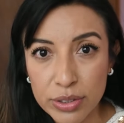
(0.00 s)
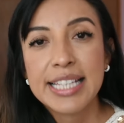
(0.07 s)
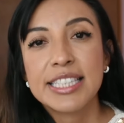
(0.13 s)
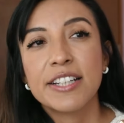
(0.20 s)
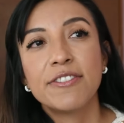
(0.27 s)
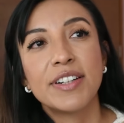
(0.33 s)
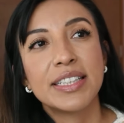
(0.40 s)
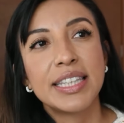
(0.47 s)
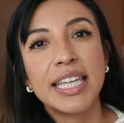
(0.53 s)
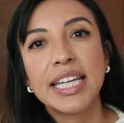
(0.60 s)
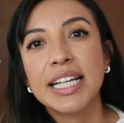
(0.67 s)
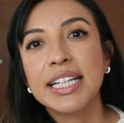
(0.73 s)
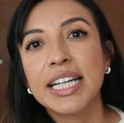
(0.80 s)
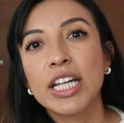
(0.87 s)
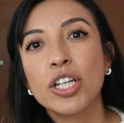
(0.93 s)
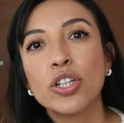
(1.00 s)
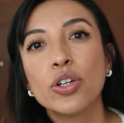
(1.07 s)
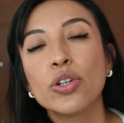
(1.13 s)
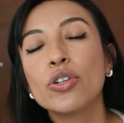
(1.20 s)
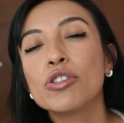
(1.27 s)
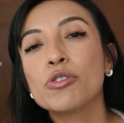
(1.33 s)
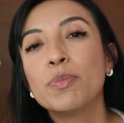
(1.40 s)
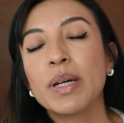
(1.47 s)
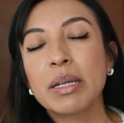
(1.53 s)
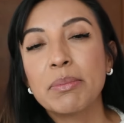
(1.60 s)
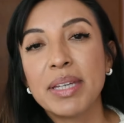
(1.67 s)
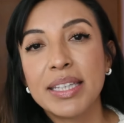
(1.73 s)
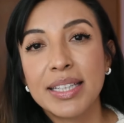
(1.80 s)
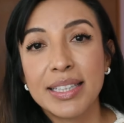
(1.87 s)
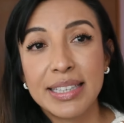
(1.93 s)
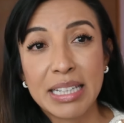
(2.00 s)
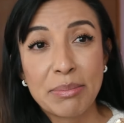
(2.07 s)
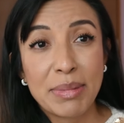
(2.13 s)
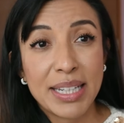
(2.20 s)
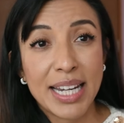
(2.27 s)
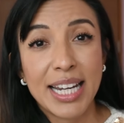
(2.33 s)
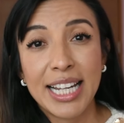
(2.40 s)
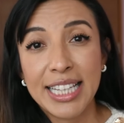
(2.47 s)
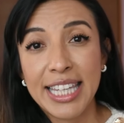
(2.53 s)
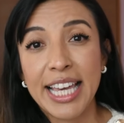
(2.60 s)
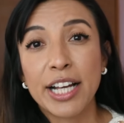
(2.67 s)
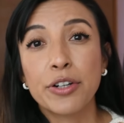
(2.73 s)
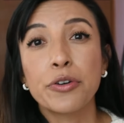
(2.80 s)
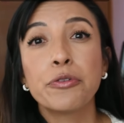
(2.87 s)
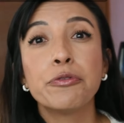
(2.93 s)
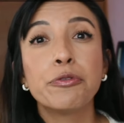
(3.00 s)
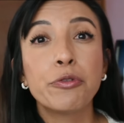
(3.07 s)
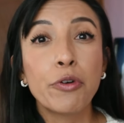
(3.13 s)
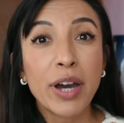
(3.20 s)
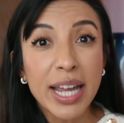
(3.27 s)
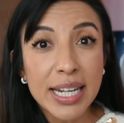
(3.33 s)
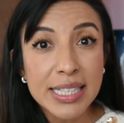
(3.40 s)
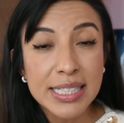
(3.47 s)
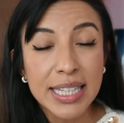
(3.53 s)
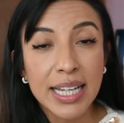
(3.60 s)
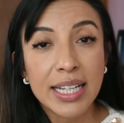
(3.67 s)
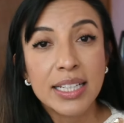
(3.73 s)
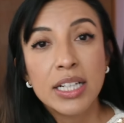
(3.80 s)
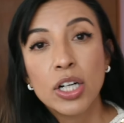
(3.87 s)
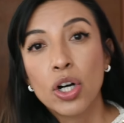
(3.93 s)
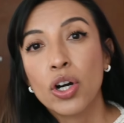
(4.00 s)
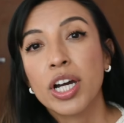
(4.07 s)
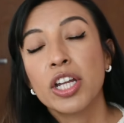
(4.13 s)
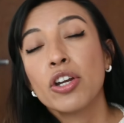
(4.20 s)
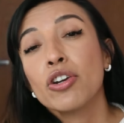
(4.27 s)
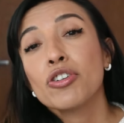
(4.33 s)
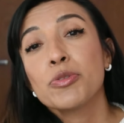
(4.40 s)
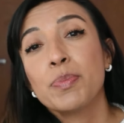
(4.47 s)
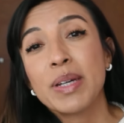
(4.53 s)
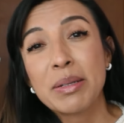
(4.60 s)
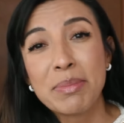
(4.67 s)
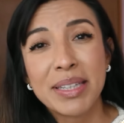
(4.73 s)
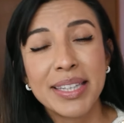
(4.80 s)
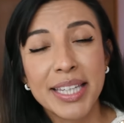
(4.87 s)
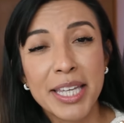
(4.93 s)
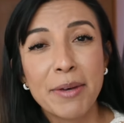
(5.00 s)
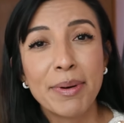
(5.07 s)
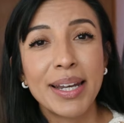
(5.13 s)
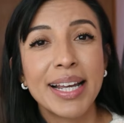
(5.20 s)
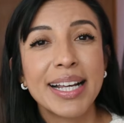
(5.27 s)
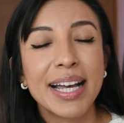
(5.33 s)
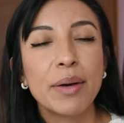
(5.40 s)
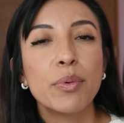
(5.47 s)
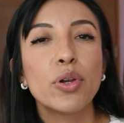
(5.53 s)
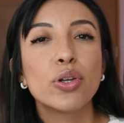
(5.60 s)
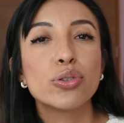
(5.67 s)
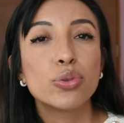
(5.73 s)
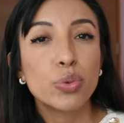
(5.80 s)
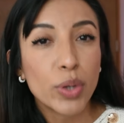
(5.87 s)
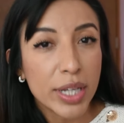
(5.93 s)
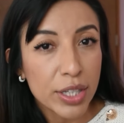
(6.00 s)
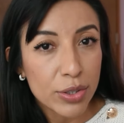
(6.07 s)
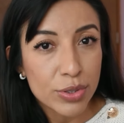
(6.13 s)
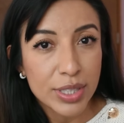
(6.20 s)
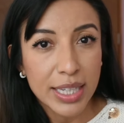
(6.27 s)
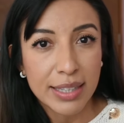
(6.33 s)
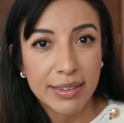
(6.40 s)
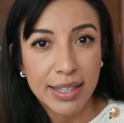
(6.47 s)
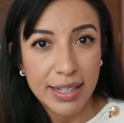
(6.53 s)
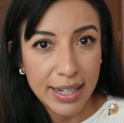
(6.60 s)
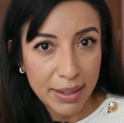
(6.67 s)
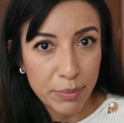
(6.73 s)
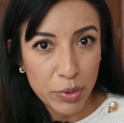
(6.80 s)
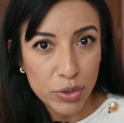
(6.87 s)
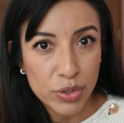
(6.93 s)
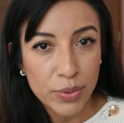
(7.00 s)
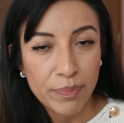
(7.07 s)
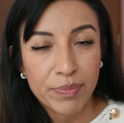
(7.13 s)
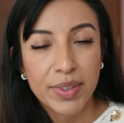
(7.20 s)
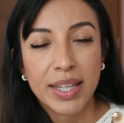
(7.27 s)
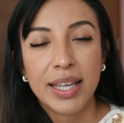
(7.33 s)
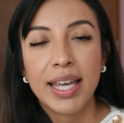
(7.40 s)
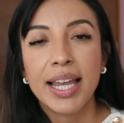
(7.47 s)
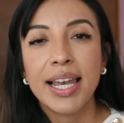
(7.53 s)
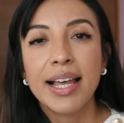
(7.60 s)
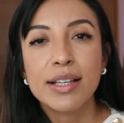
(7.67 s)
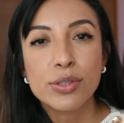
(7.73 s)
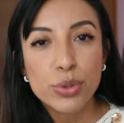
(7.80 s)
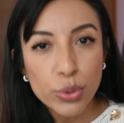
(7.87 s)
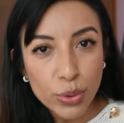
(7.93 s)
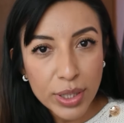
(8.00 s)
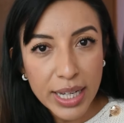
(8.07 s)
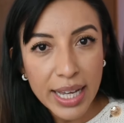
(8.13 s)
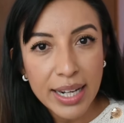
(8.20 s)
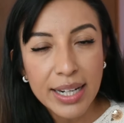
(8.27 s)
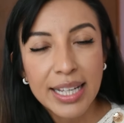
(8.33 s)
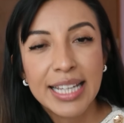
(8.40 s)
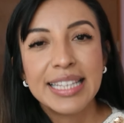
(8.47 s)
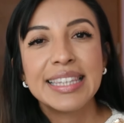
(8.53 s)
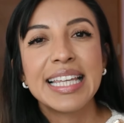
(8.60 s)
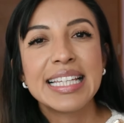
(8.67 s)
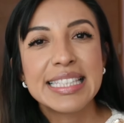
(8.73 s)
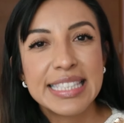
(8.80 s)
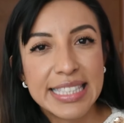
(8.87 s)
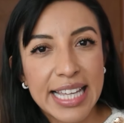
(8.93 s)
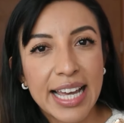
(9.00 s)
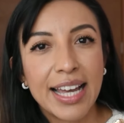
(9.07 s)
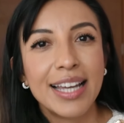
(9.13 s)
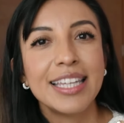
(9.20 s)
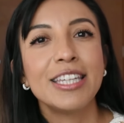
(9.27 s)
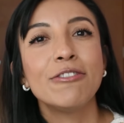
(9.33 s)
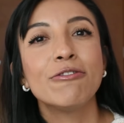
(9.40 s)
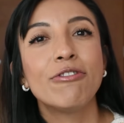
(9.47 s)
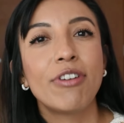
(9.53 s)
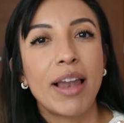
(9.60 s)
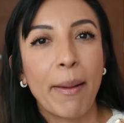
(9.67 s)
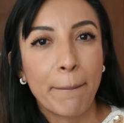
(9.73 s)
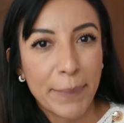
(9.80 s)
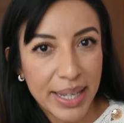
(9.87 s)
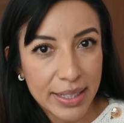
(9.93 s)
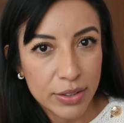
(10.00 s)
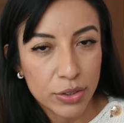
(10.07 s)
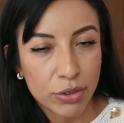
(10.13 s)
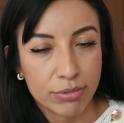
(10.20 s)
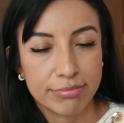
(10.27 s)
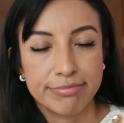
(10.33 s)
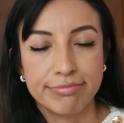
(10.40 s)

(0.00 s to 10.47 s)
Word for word: esa fatiga que no nos permite terminar el día con fuerza o que no nos permite llevar a cabo los sueños que tenemos. El azúcar te está inflamando.